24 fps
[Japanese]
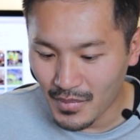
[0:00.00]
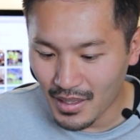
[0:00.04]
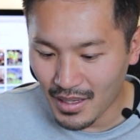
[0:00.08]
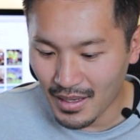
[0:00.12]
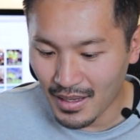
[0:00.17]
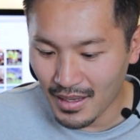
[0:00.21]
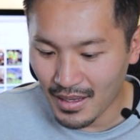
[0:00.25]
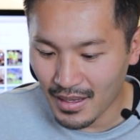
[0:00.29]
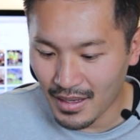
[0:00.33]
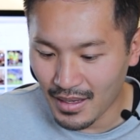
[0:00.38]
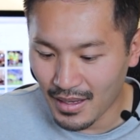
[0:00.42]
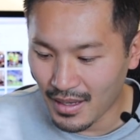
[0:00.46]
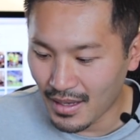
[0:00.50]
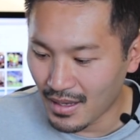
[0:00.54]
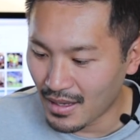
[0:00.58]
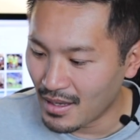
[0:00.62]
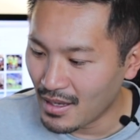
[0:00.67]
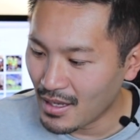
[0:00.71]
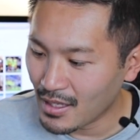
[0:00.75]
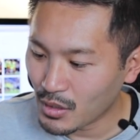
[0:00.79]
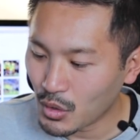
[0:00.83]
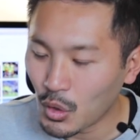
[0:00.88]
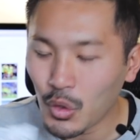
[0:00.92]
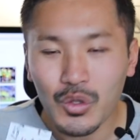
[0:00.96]

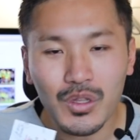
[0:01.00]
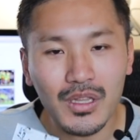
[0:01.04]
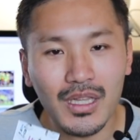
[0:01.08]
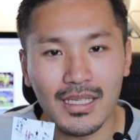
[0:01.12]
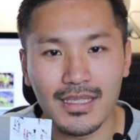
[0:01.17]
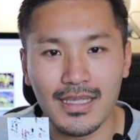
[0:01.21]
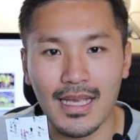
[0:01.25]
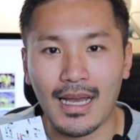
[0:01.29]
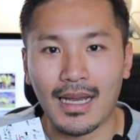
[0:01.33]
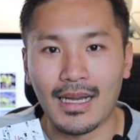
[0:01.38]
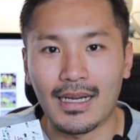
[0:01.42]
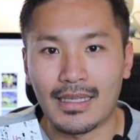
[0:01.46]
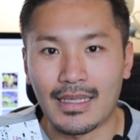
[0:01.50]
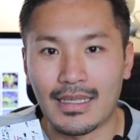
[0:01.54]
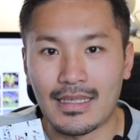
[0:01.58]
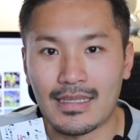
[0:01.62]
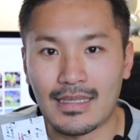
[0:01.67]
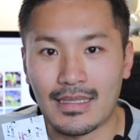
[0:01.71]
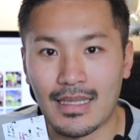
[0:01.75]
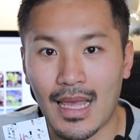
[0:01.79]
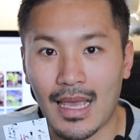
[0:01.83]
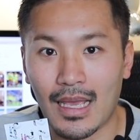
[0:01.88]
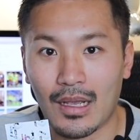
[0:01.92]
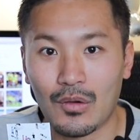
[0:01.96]
えートッテさんがで
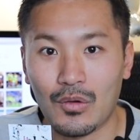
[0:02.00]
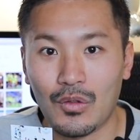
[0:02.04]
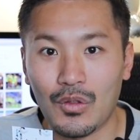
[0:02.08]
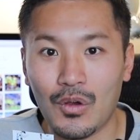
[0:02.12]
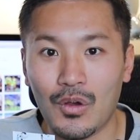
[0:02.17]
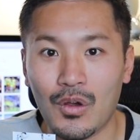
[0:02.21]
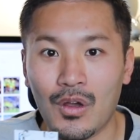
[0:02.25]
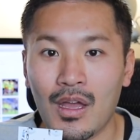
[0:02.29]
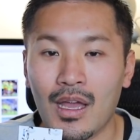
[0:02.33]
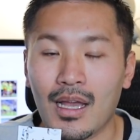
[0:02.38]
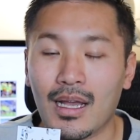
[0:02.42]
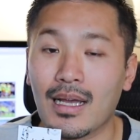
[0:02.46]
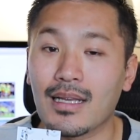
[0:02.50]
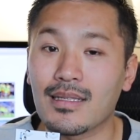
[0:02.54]
すねこの